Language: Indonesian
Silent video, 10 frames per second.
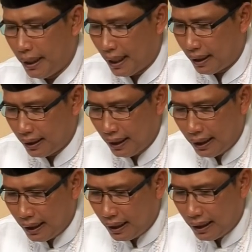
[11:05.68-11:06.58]
yang
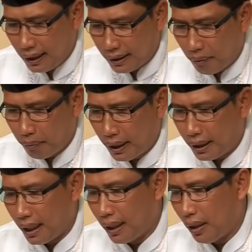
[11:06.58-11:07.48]
ingin
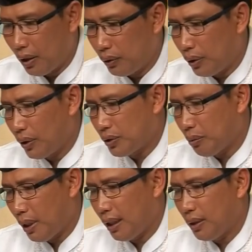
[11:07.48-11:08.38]
disampaikan Allah
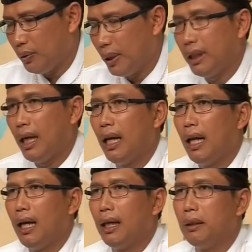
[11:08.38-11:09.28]
Subhanahu wa
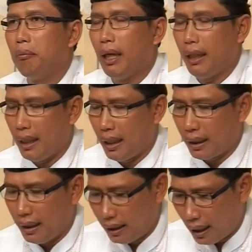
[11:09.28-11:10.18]
taala kepada
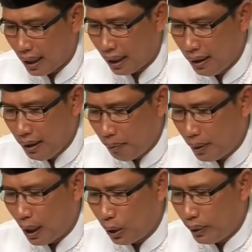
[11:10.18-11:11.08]
kita
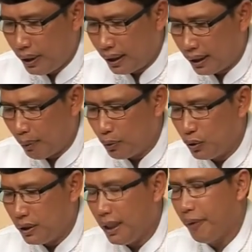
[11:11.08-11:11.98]
melalui kitab
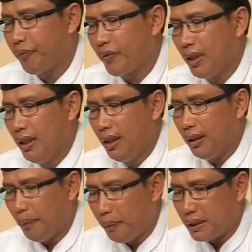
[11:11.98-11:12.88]
sucinya.
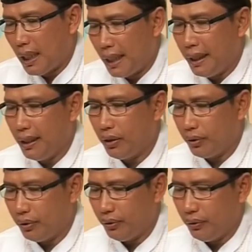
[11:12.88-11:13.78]
Tapi selain
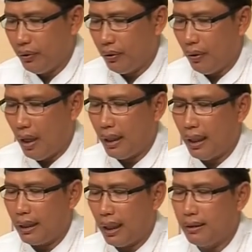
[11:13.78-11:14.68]
itu
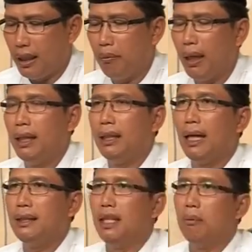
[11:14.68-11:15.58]
ada
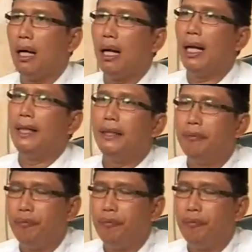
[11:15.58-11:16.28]
keajaiban-keajaiban lain.